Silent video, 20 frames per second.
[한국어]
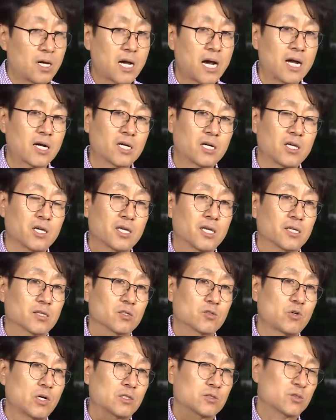아까
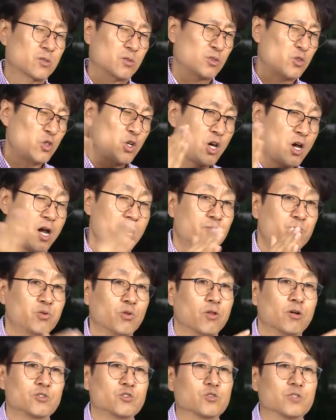얘기했던 광석을쫙
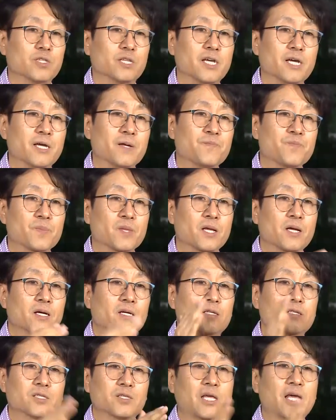불러주는데
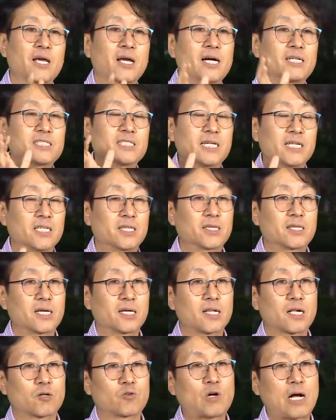그렇게 네 가지가
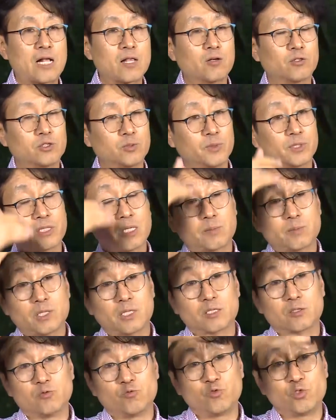있다라고 알려지면
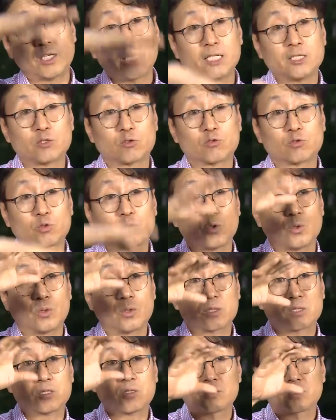사람들이 그 위계적으로
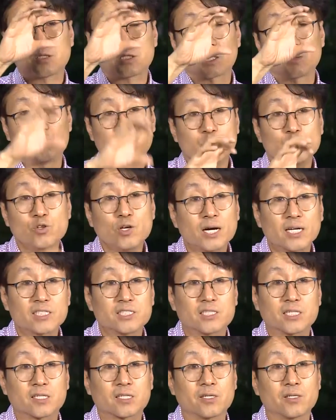그것들을 이렇게 분류하기
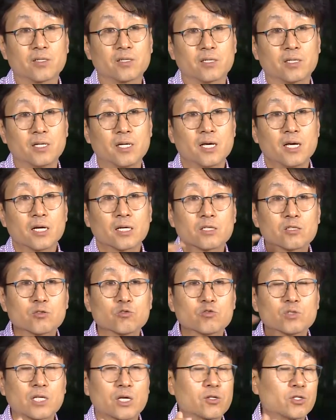시작해요.
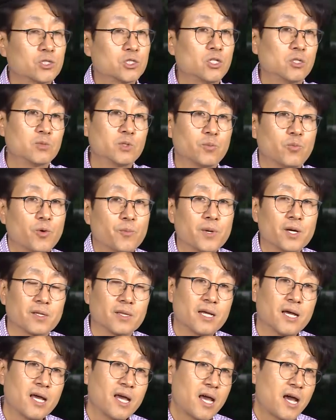그러고 나서 시험을
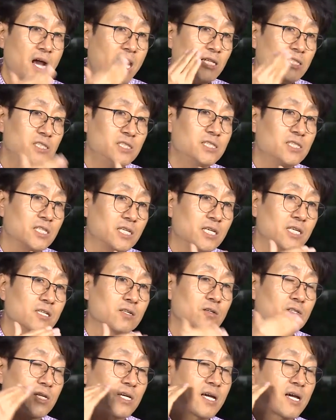보면 한시
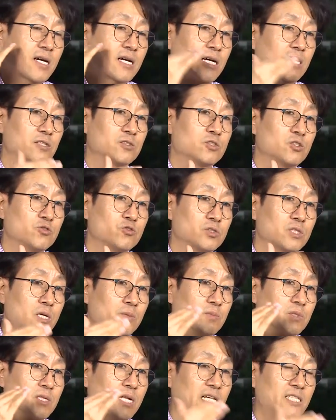이렇게 가르쳐 준
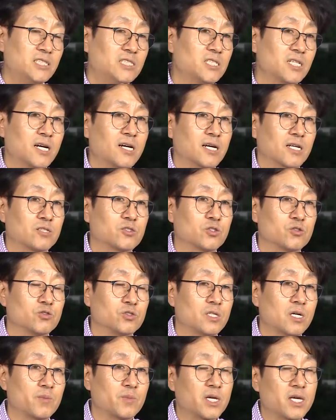사람들 한 시간 가르쳐
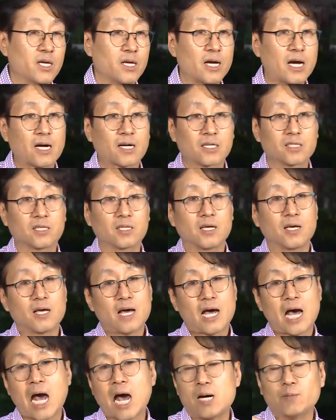준 사람이 아까
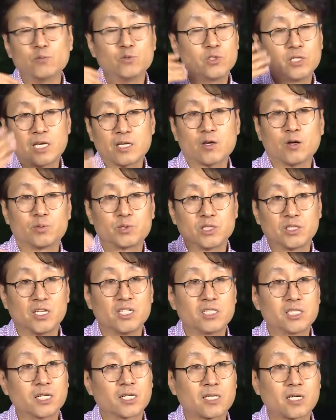아무 얘기 없이
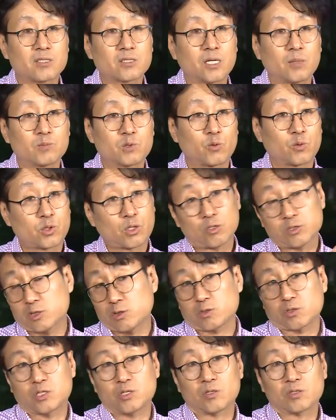네 시간 한 사람들보다
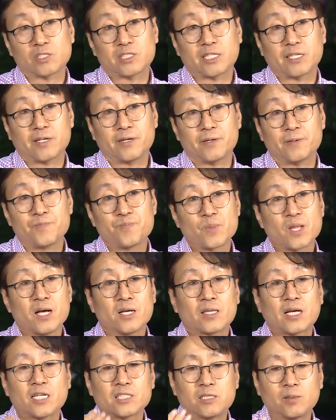훨씬 더 기억을 잘해요.
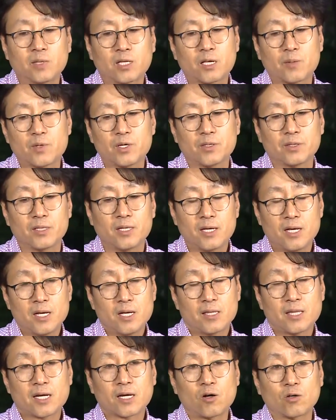다시 말하면
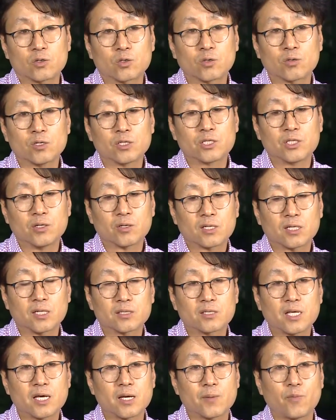내가 어떤 걸
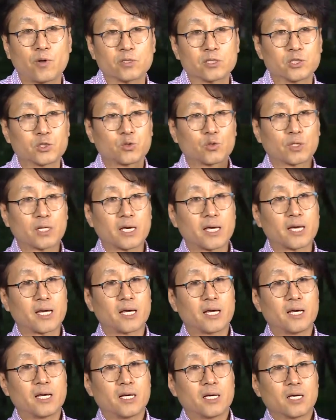기억할 때
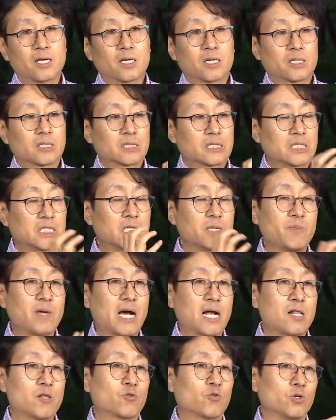머릿속에 이미
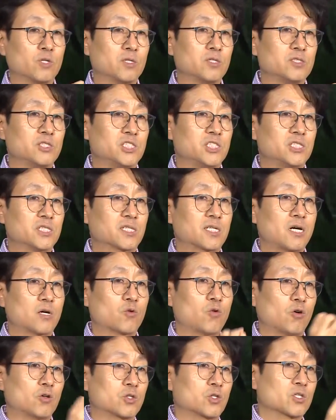알고 있는
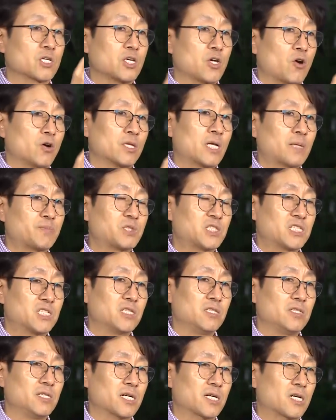지식하고 어떻게
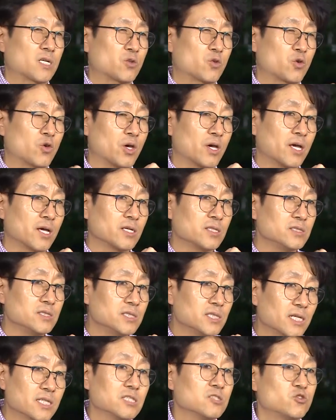연합시키느냐가
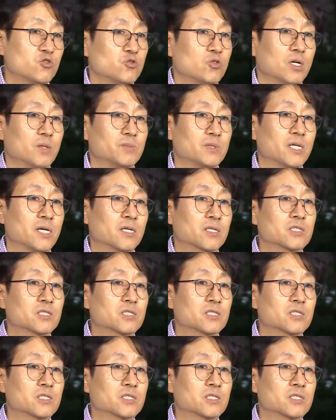굉장히 중요합니다.